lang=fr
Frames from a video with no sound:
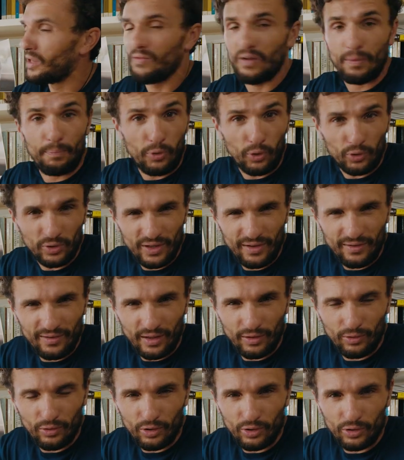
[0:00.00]
qui va planter
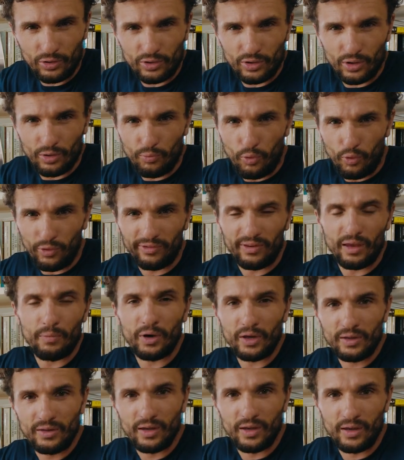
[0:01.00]
sa tente pour
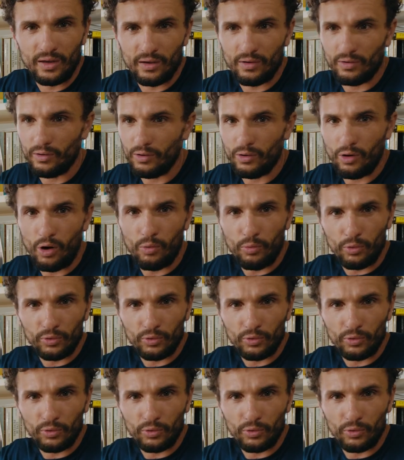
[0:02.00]
s'abriter euh, en